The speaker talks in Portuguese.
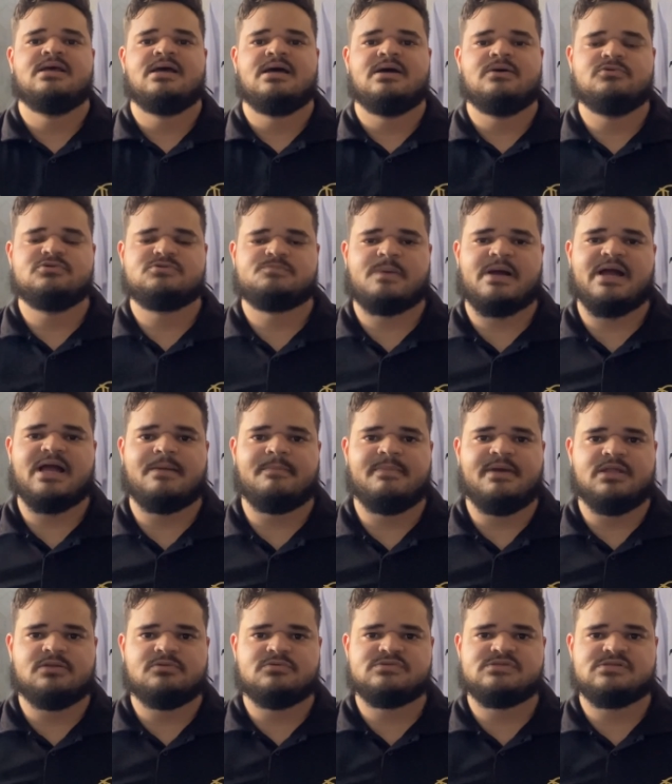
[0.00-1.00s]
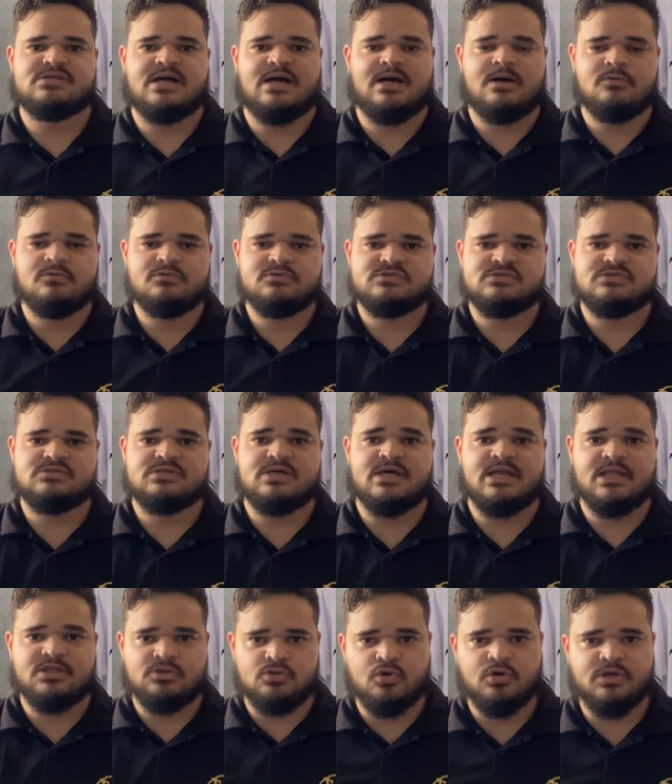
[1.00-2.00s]
os pagamentos aos
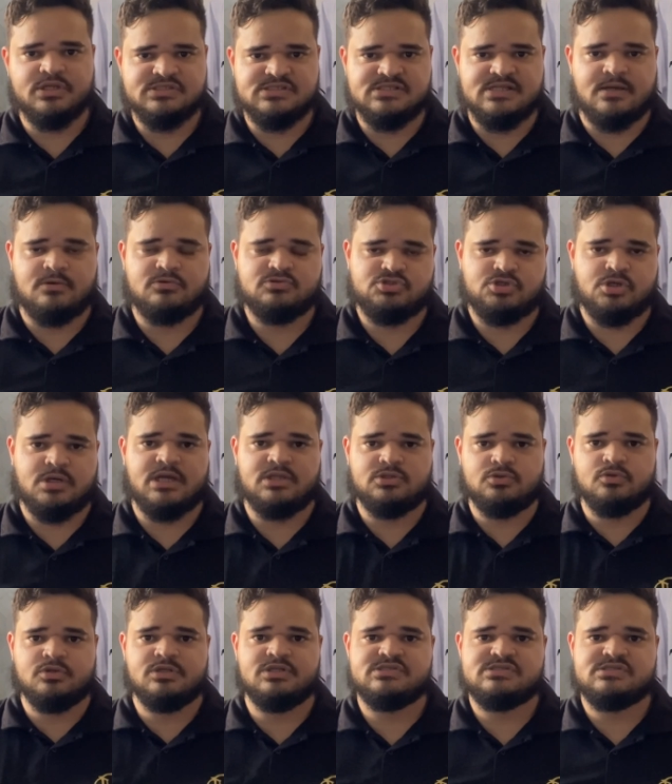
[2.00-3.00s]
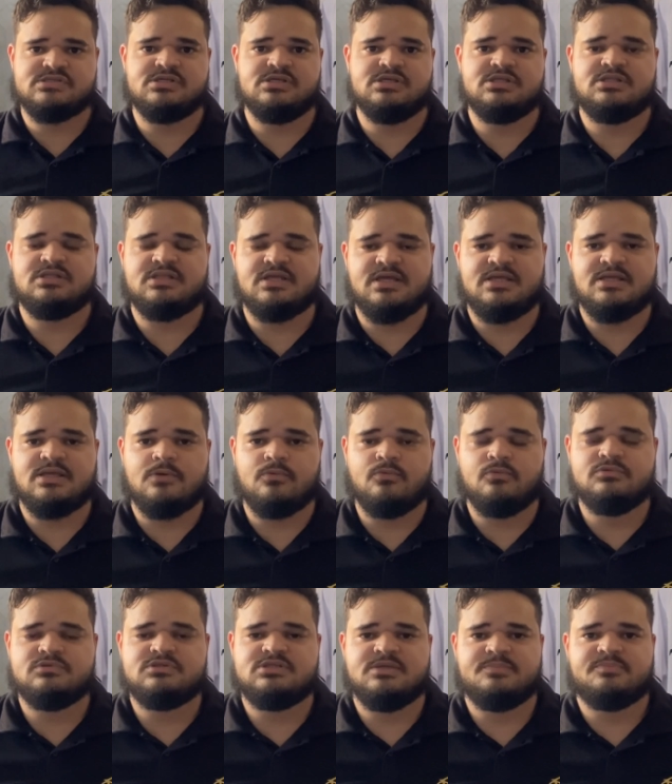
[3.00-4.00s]
credores, né, aos jogadores que têm
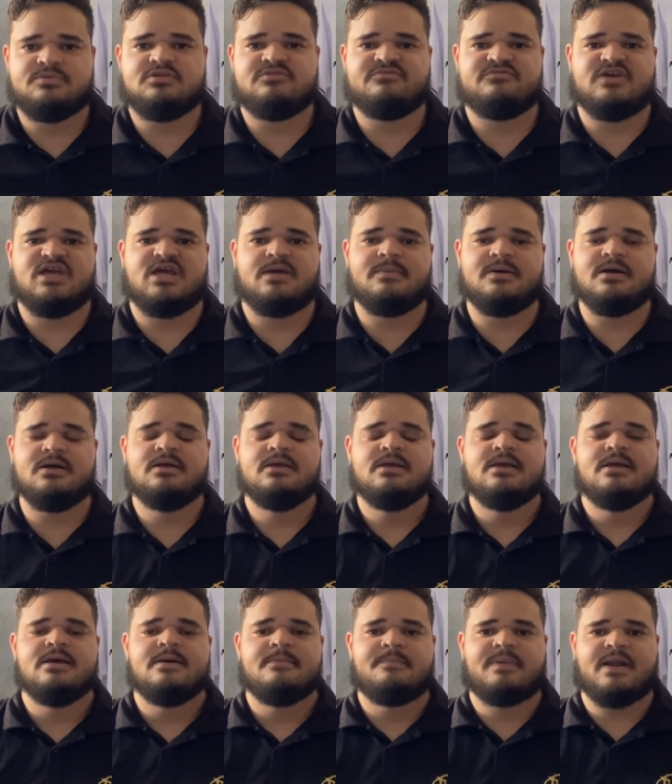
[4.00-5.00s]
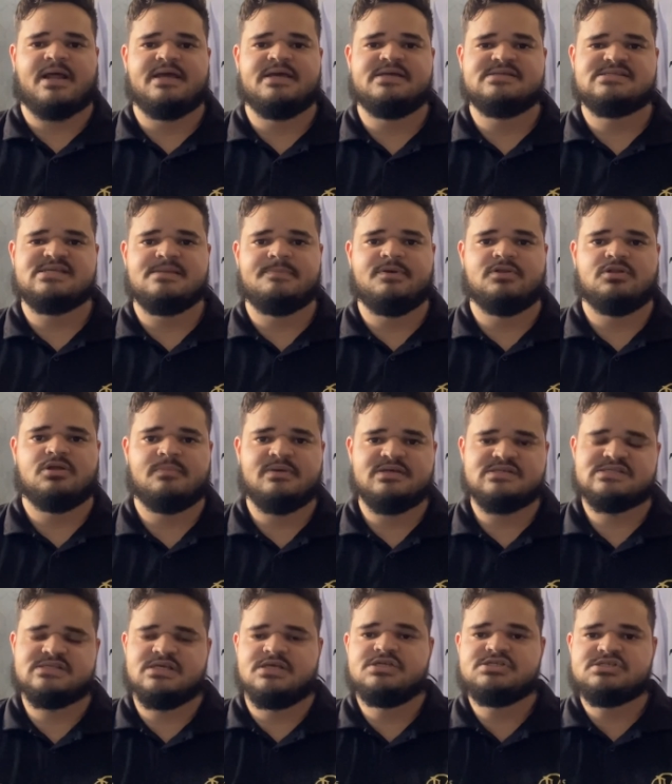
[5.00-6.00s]
algum tipo de verba para receber do
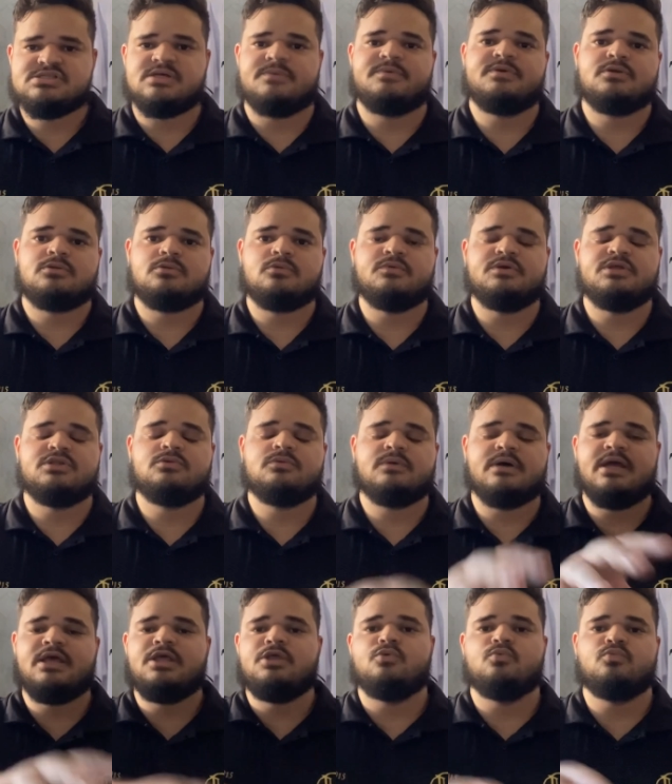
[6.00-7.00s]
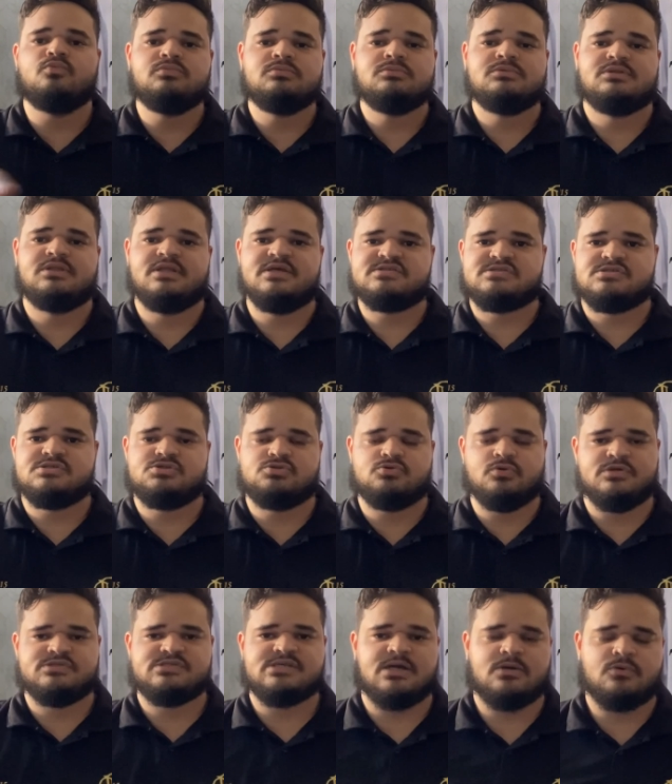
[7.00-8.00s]
ABC e estão incluindo em um desses
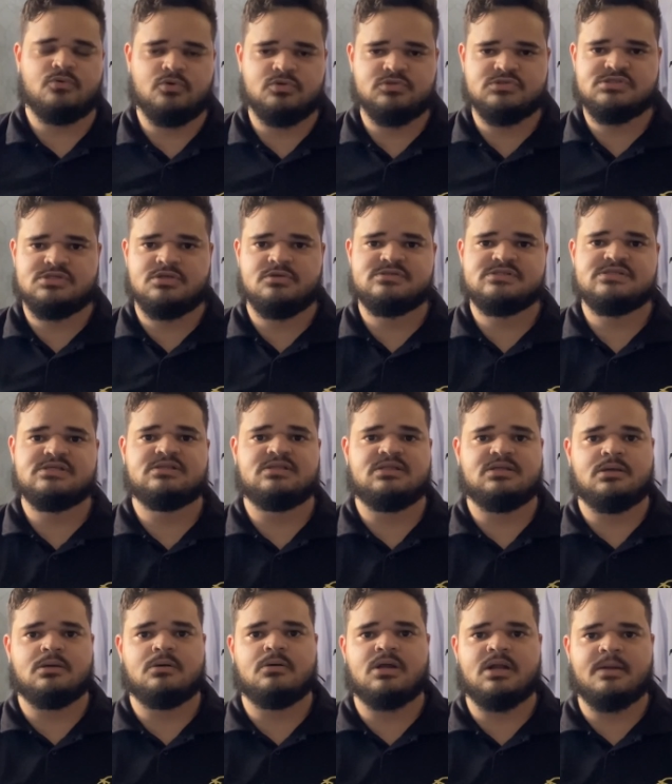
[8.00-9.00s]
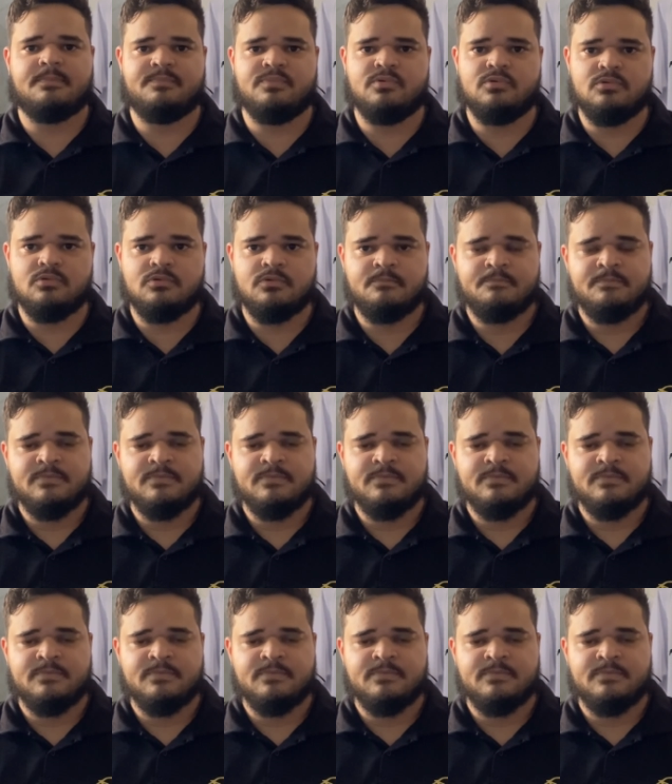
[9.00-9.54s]
dois acordos que eu citei agora há pouco.